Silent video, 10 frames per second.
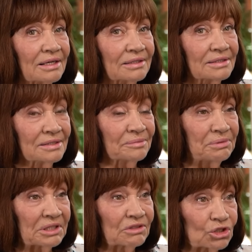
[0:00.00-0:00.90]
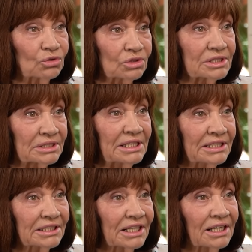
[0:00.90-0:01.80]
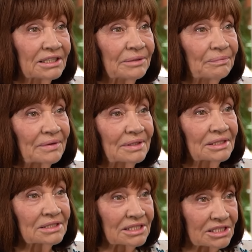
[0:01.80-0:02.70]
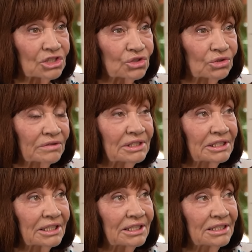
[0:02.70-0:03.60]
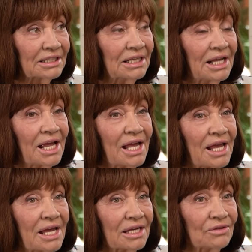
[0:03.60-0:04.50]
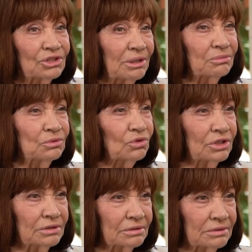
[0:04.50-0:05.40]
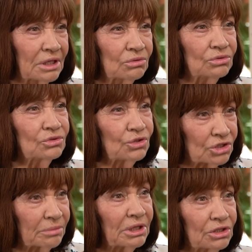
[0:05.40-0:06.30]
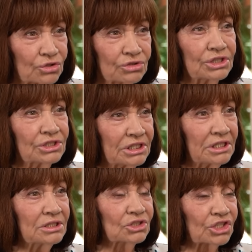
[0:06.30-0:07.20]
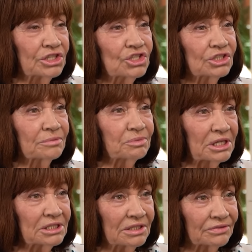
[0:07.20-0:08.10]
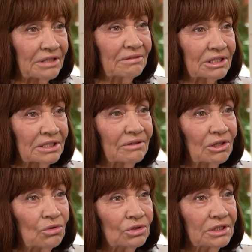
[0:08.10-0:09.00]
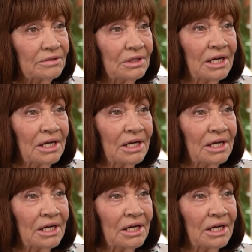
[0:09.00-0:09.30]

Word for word: И первый шел из Ленинграда, из осажденного Ленинграда. И вот там много народу, еще собрали еще детей, женщины, посадили в товарные вагоны